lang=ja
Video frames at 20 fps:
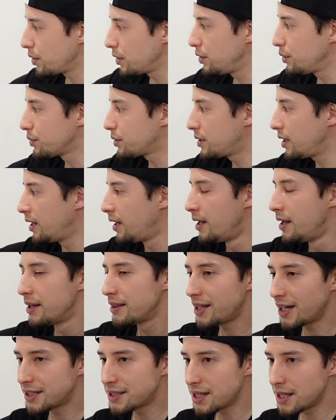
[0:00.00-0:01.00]
れによって
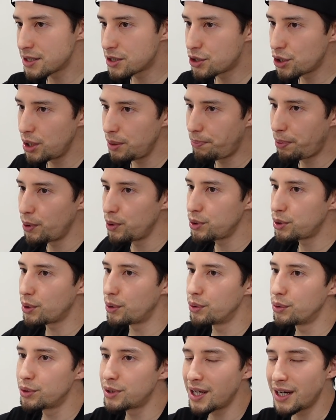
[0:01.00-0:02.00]
たくさんスリーポイントを
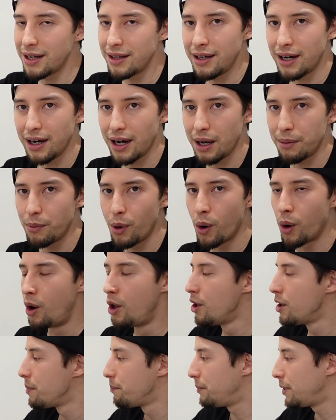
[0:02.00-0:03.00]
打たれながら
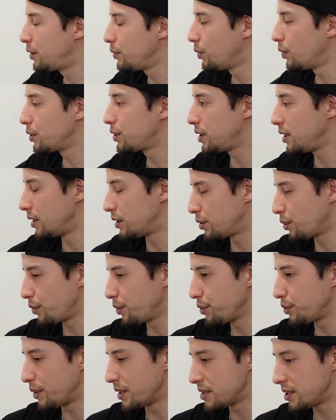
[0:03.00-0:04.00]
もミルウォーキー、
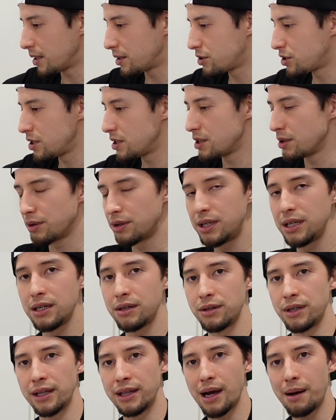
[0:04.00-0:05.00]
トロントは昨
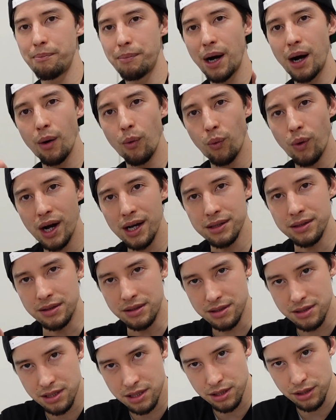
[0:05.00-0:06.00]
シーズンリーグで
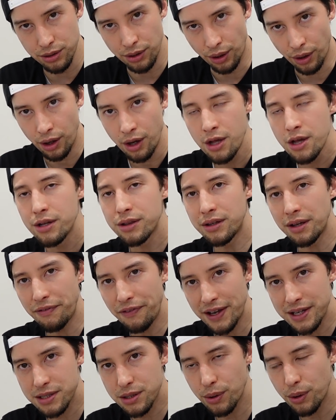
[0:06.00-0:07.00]
ナンバーワン、ツーの
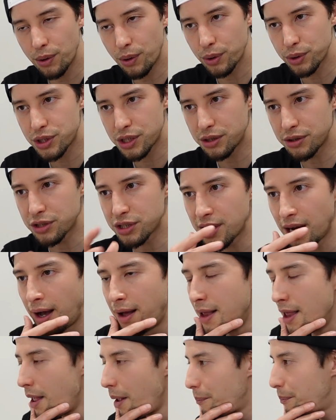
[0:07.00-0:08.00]
ディフェンスを構築した。
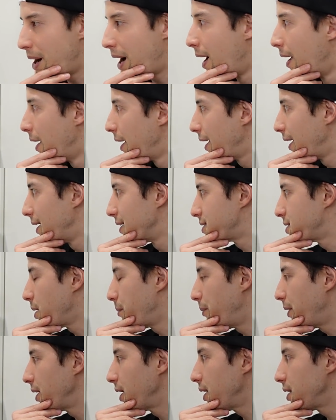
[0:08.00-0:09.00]
まあ、
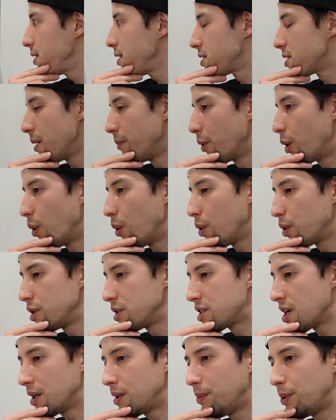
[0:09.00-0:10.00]
スタンパンガンディさんもここ
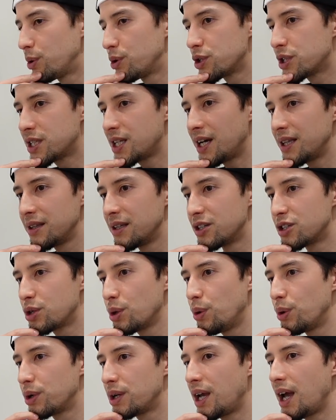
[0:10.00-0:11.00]
に着目したんで
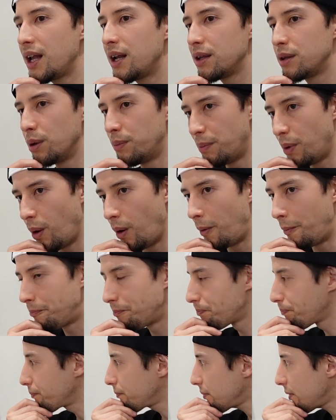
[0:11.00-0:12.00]
しょうけれど
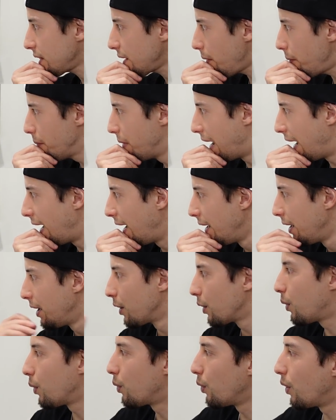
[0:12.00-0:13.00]
も、まあ、
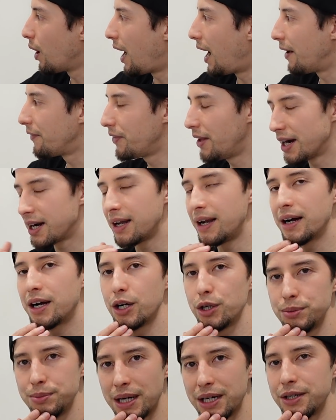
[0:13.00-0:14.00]
ここがなかな
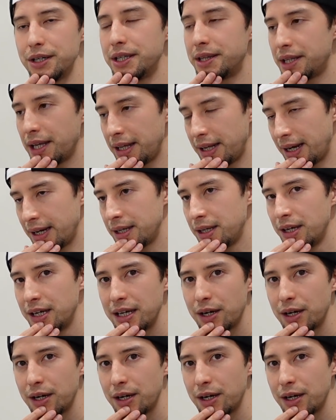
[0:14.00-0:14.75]
かうまくいっていない。